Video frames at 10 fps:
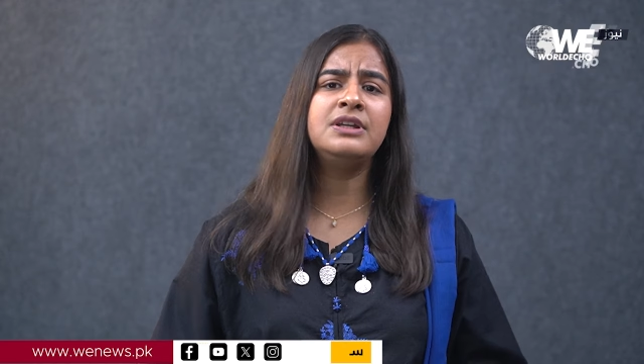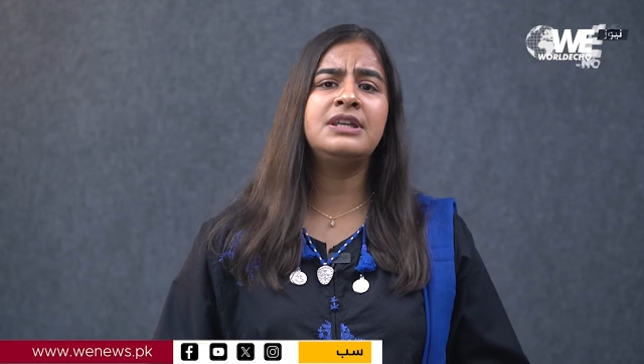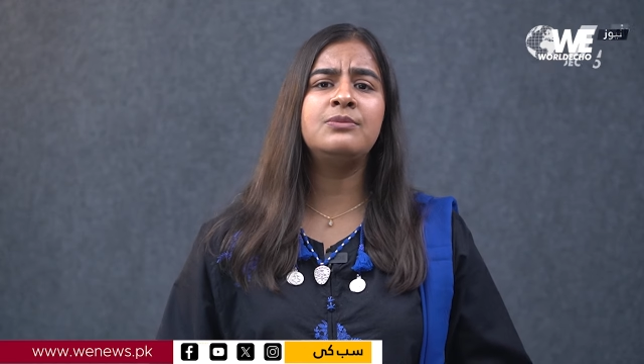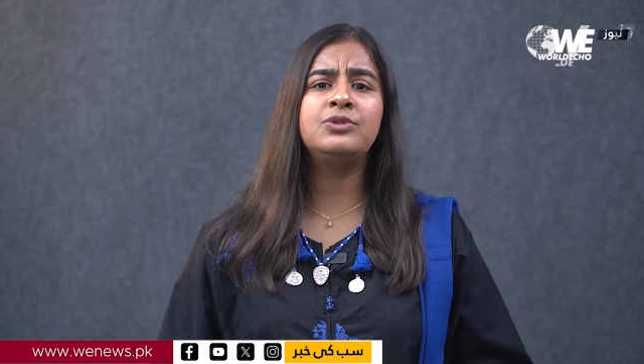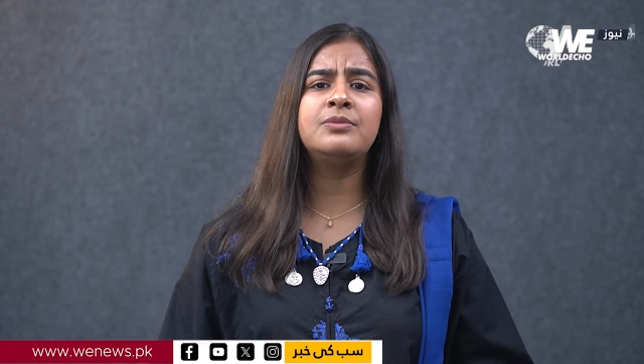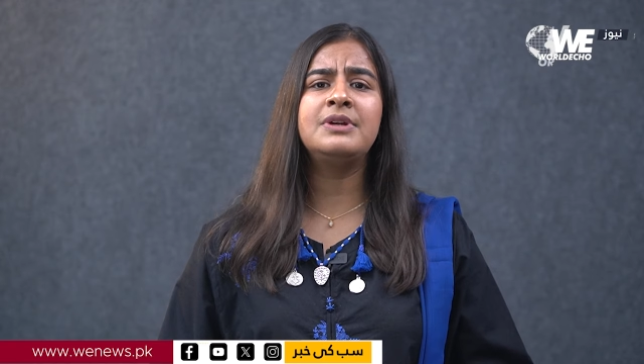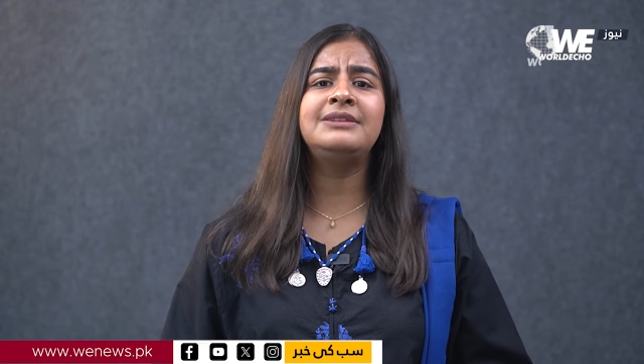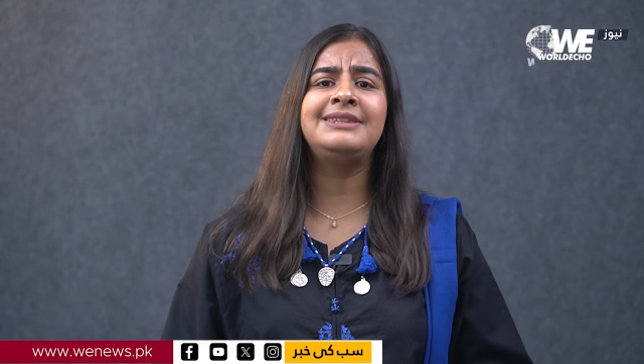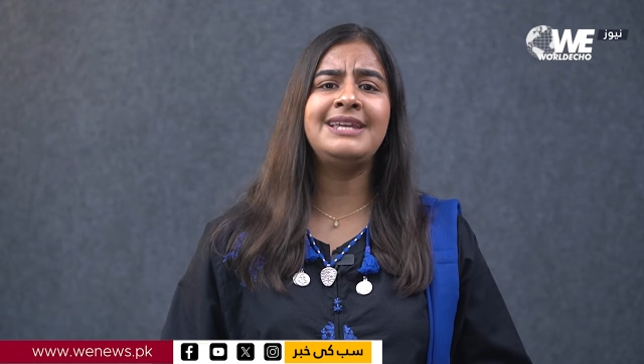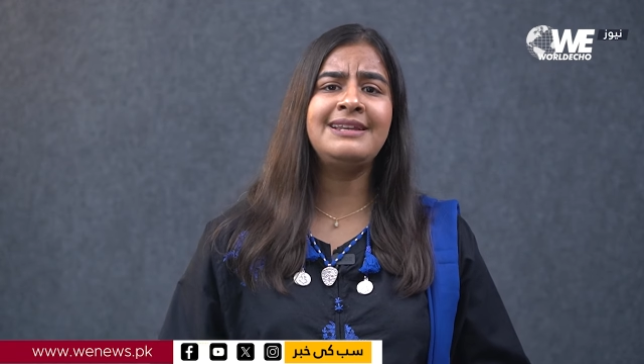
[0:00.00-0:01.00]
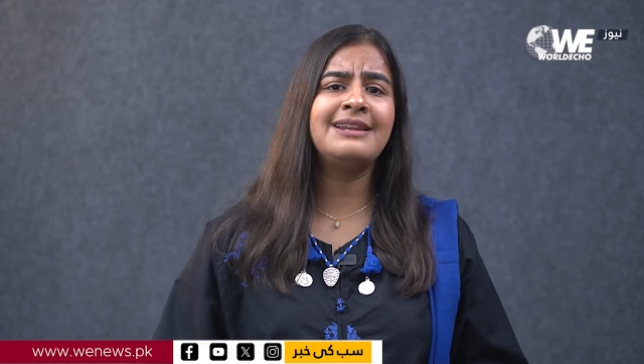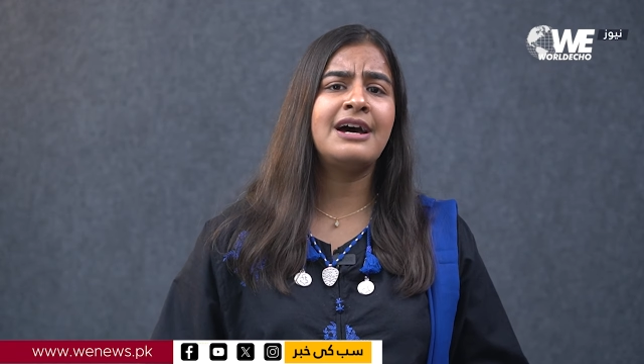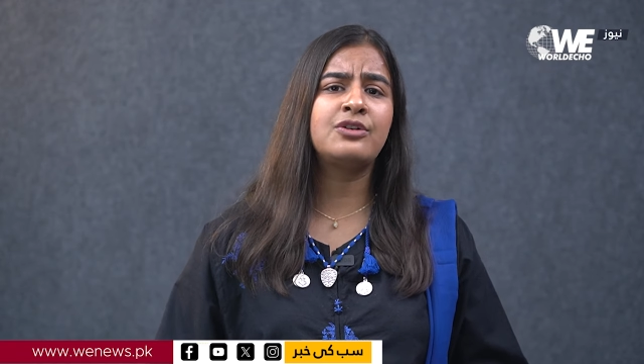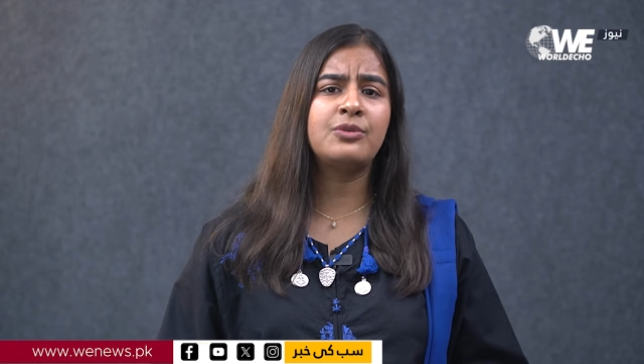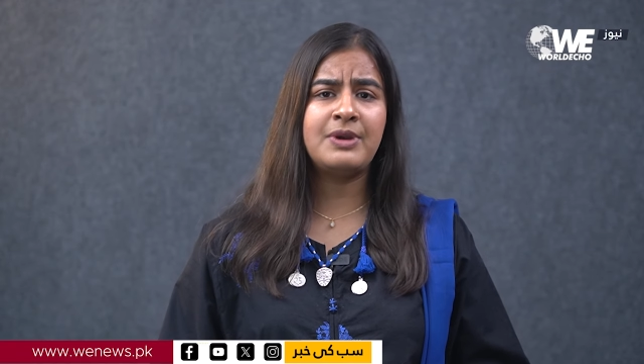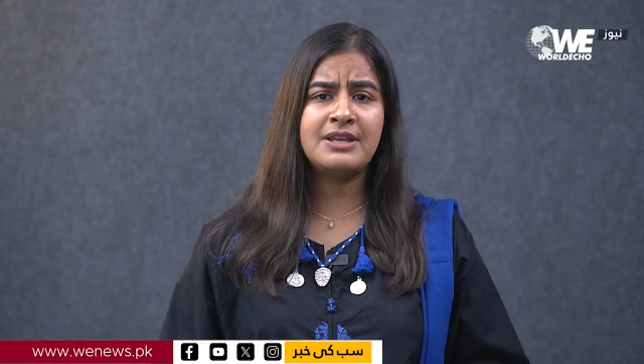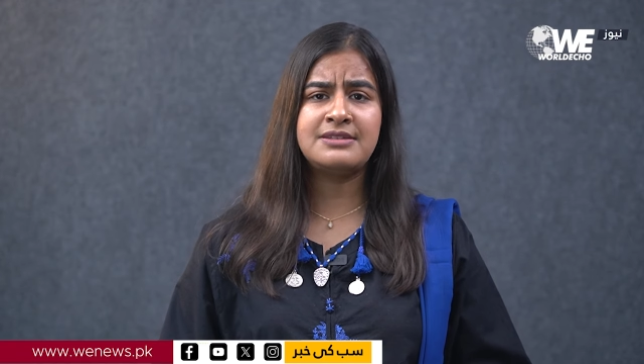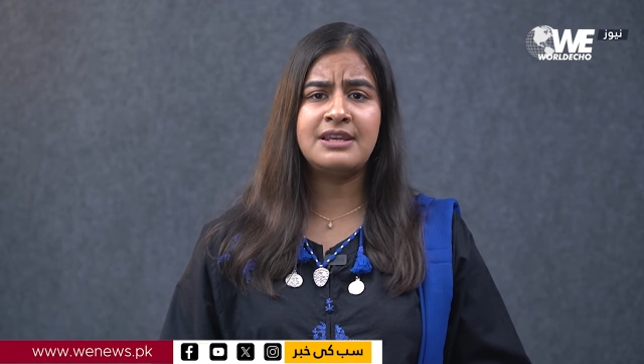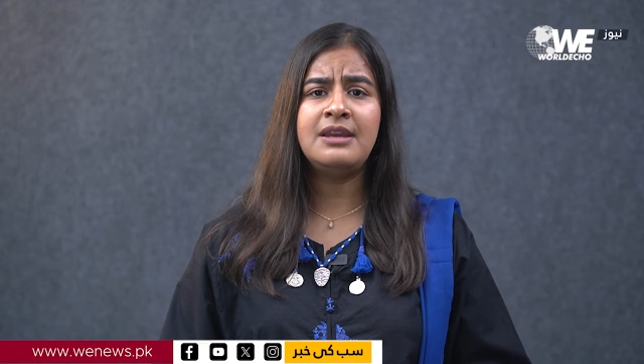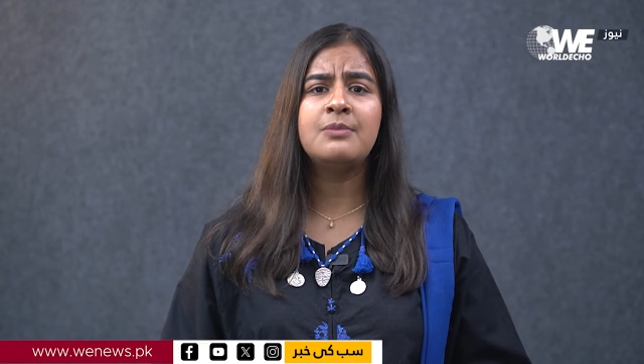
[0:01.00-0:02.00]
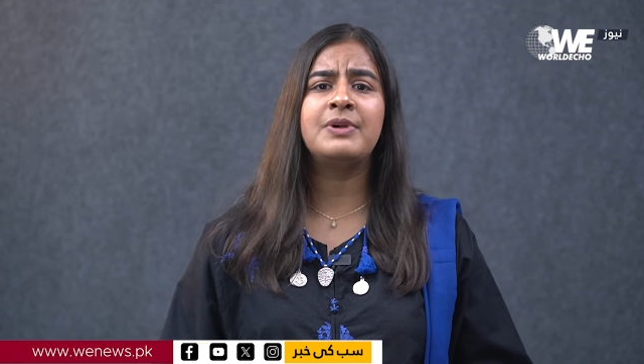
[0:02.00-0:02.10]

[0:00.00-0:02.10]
की कीमतों में तीन लाख रुपए से